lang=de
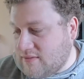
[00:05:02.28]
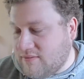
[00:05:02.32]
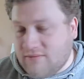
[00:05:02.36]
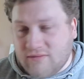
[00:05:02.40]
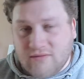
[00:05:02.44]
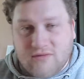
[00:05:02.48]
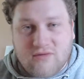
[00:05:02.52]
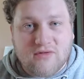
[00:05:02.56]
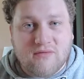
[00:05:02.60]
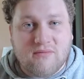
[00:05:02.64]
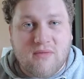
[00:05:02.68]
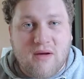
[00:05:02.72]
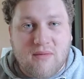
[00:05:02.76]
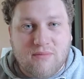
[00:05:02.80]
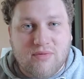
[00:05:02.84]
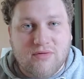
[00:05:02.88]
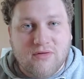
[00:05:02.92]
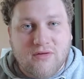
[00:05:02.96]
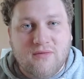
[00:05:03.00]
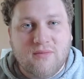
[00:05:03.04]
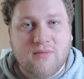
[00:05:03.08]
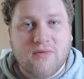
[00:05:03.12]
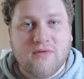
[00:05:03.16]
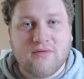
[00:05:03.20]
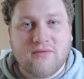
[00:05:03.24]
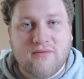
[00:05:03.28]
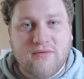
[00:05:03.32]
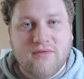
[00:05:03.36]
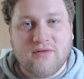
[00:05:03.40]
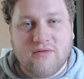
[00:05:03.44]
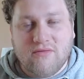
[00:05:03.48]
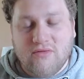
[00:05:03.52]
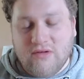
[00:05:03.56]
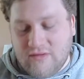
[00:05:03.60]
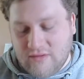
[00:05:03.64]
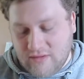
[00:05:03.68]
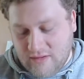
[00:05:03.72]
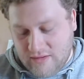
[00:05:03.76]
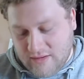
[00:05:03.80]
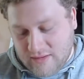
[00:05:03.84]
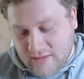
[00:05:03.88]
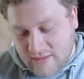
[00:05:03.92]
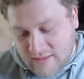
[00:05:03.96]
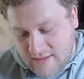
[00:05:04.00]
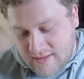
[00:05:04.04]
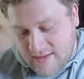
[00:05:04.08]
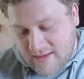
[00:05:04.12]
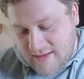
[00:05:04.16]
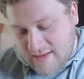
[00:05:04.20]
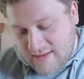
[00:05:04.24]
Ist schon mal ein Pluspunkt für Grizzly.
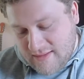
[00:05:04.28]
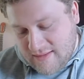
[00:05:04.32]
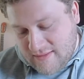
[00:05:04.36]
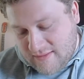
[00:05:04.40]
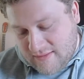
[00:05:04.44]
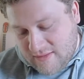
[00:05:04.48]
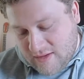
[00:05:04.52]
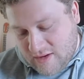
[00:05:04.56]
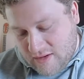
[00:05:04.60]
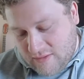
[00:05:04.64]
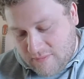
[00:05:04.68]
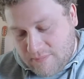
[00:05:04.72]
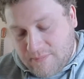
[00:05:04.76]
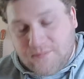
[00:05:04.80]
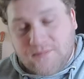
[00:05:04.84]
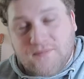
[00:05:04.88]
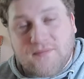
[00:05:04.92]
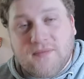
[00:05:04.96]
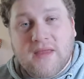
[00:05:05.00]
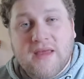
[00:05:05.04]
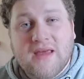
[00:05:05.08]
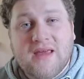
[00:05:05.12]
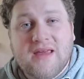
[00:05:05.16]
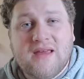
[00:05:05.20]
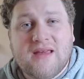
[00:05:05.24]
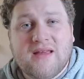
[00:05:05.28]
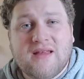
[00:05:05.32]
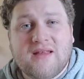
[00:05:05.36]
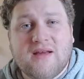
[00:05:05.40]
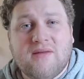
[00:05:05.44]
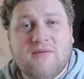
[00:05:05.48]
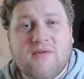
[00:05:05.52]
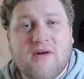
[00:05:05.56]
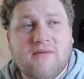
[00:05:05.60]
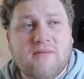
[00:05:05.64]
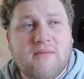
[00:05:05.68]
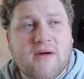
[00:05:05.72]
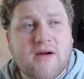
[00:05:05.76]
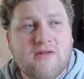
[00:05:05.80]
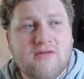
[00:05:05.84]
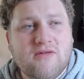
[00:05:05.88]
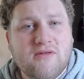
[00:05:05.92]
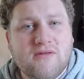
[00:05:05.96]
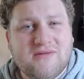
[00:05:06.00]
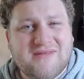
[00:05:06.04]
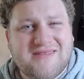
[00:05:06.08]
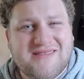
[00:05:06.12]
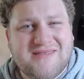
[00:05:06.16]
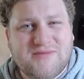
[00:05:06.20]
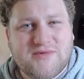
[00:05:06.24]
So, dann wollen wir mal
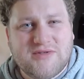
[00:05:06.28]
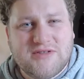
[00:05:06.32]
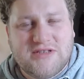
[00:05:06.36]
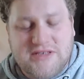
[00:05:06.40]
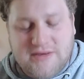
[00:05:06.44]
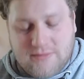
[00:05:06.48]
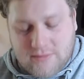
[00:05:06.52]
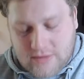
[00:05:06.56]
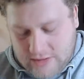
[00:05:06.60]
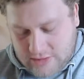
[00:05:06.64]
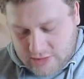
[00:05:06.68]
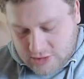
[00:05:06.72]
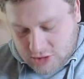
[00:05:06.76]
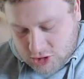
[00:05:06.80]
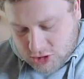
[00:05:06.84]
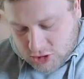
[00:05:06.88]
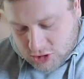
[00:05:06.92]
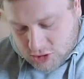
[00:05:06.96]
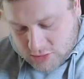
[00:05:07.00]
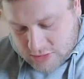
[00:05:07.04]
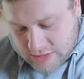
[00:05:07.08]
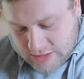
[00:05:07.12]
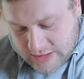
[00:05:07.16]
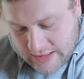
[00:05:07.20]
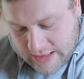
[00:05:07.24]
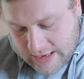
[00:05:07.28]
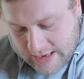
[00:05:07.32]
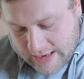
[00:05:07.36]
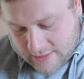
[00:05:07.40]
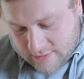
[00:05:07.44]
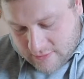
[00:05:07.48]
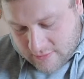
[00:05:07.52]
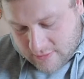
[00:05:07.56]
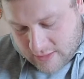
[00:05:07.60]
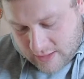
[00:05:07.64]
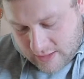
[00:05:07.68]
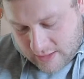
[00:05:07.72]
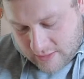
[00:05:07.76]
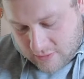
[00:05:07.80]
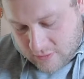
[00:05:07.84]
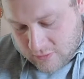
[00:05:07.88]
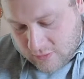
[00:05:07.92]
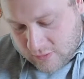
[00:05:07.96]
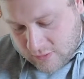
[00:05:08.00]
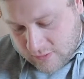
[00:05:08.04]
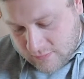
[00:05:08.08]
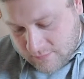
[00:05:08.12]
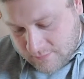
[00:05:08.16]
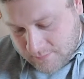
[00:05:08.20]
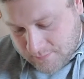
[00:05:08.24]
gucken, nehmen wir uns hier mal eine schöne Ladung
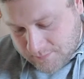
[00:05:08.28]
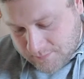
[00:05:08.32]
raus.